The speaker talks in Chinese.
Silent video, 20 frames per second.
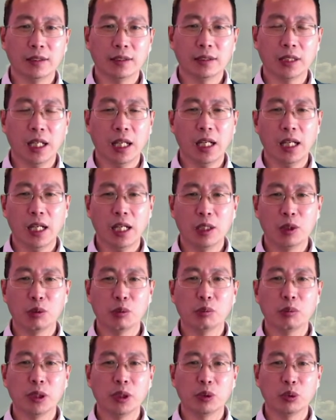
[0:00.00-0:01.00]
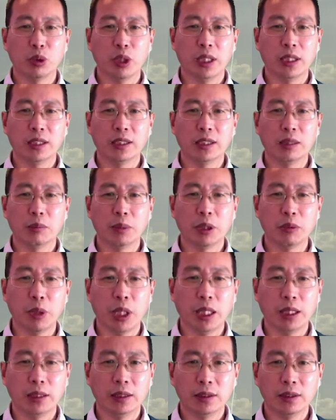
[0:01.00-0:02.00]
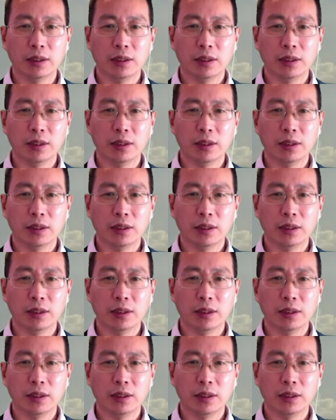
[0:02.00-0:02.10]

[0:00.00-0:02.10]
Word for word: 他又没有权利印美元。